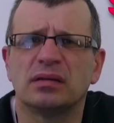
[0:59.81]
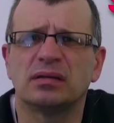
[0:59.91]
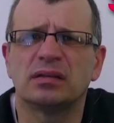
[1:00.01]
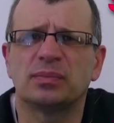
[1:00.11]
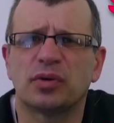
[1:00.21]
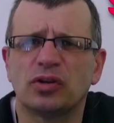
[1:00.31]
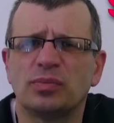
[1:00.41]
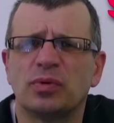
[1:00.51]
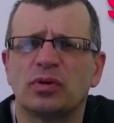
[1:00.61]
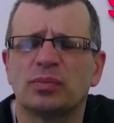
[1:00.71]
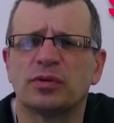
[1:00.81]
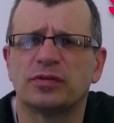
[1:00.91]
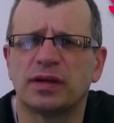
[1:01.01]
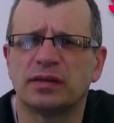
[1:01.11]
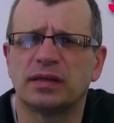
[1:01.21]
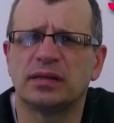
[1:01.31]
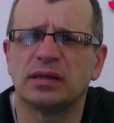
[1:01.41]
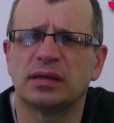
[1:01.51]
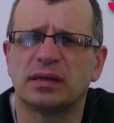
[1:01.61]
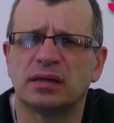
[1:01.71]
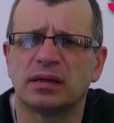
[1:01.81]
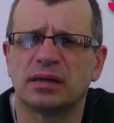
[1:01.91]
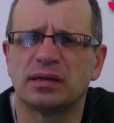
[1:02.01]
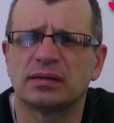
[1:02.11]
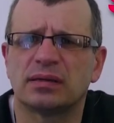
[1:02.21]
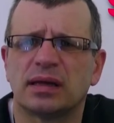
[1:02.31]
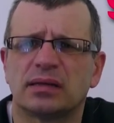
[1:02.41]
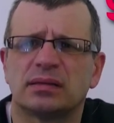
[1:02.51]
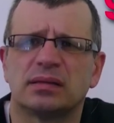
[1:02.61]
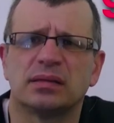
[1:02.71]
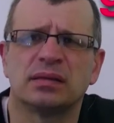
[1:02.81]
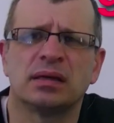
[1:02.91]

z prośbą o potwierdzenie rejestracji.